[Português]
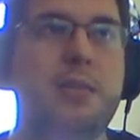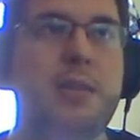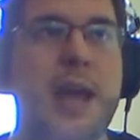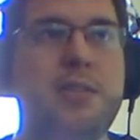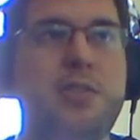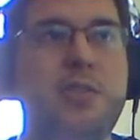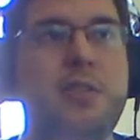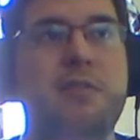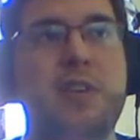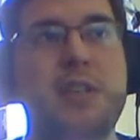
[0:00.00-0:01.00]
Teste
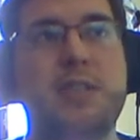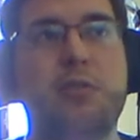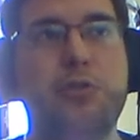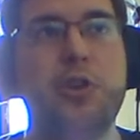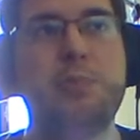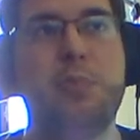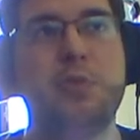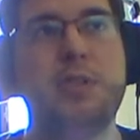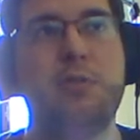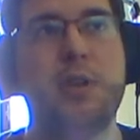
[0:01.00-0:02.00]
versão
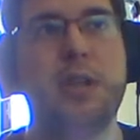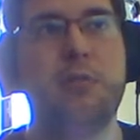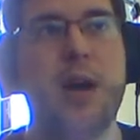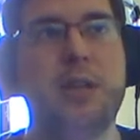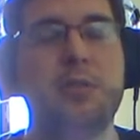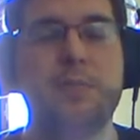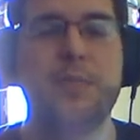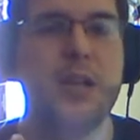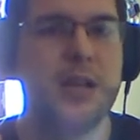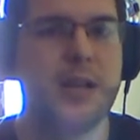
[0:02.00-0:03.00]
2.54
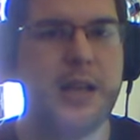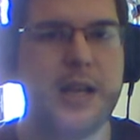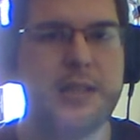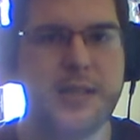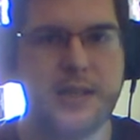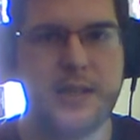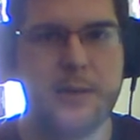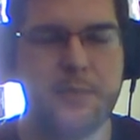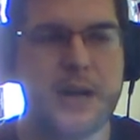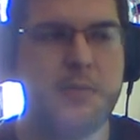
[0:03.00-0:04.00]
Galera, esse
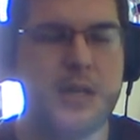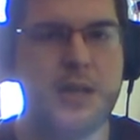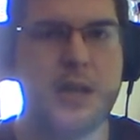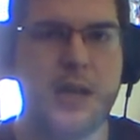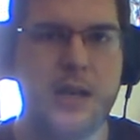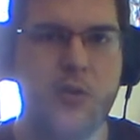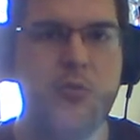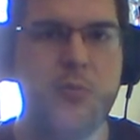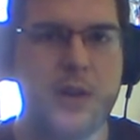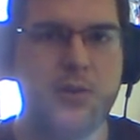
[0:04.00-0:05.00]
aqui, para mim, ele é
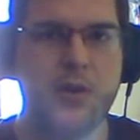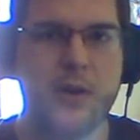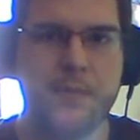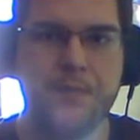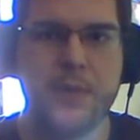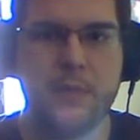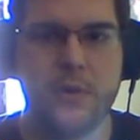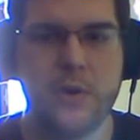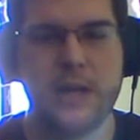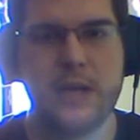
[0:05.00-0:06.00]
o melhor
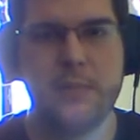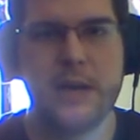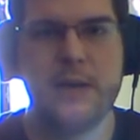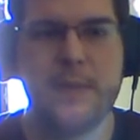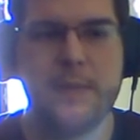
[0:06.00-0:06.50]
programa